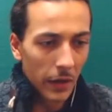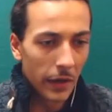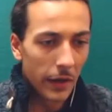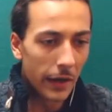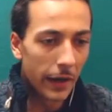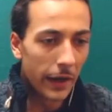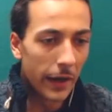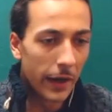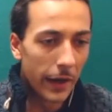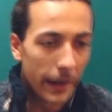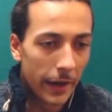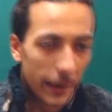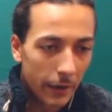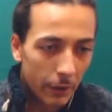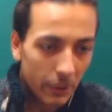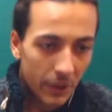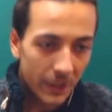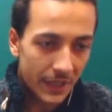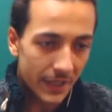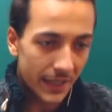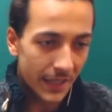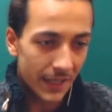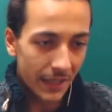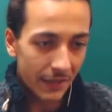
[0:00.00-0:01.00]
Ah,
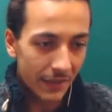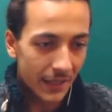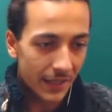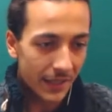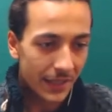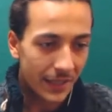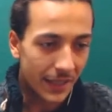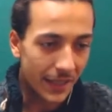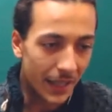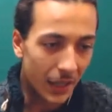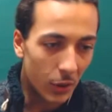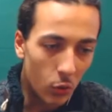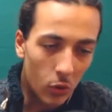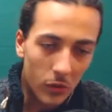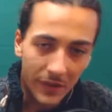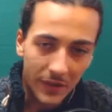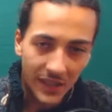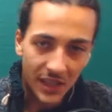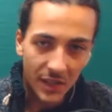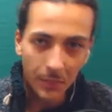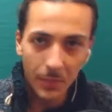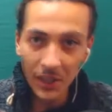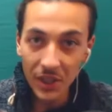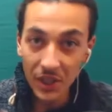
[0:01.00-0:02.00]
questa deve essere la
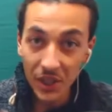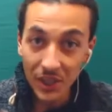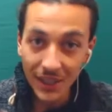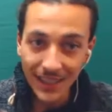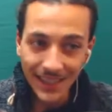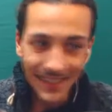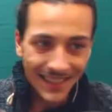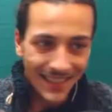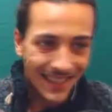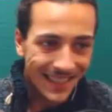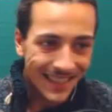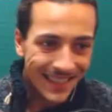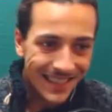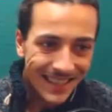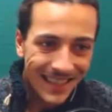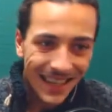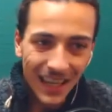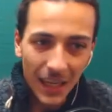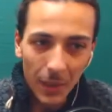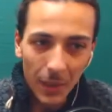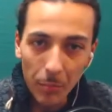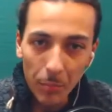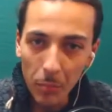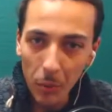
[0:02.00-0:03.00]
nuova specie di
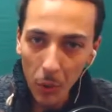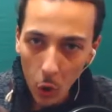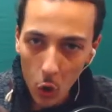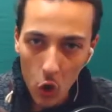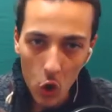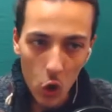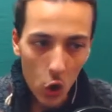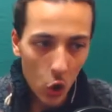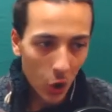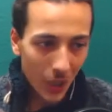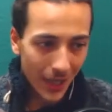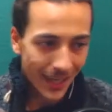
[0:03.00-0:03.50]
zanzare pollo,